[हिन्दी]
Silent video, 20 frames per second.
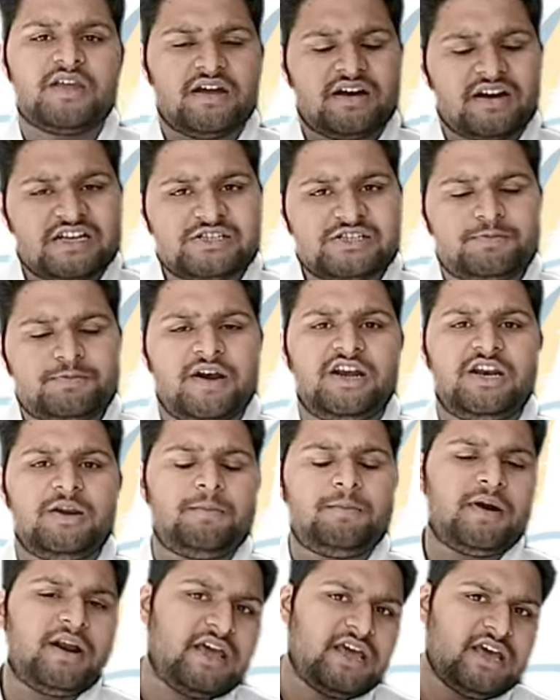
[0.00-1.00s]
रेस्पिरेटरी
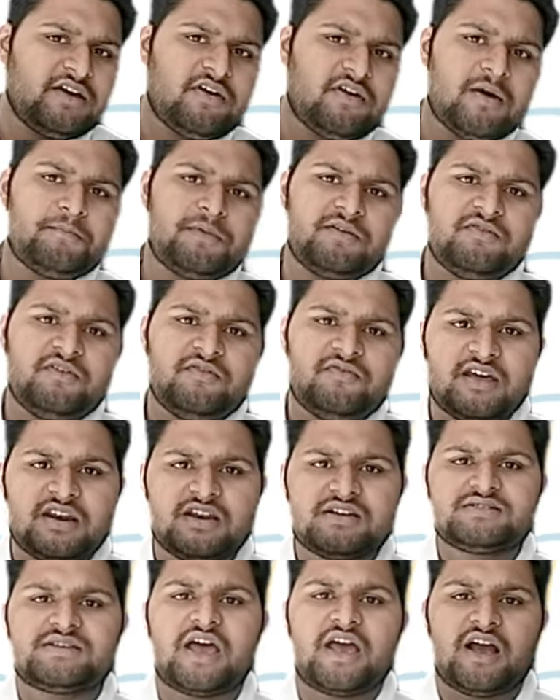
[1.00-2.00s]
पढ़ेंगे वहां पर भी
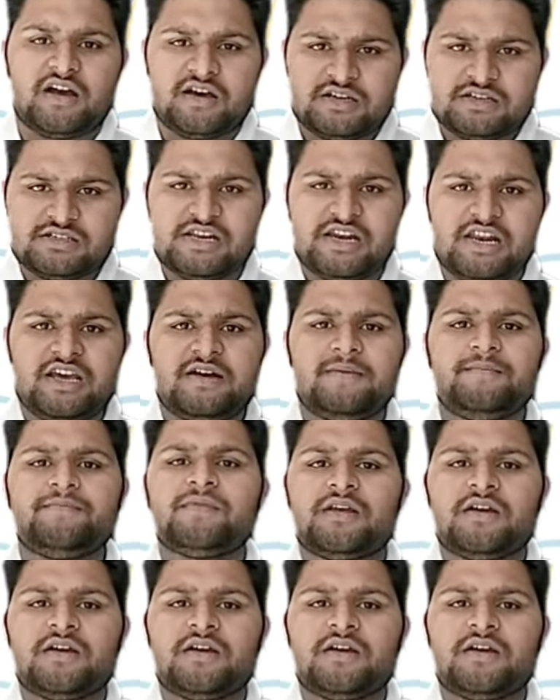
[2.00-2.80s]
फेरिंग्स आएगा इसीलिए